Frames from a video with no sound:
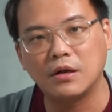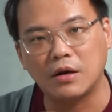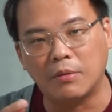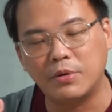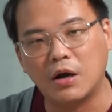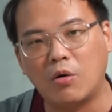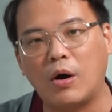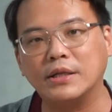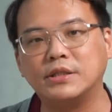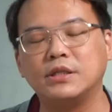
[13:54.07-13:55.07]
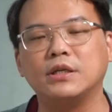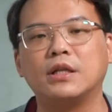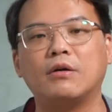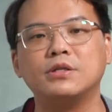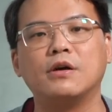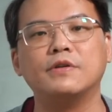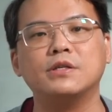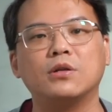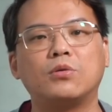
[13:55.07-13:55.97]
能不能唤起台湾消费者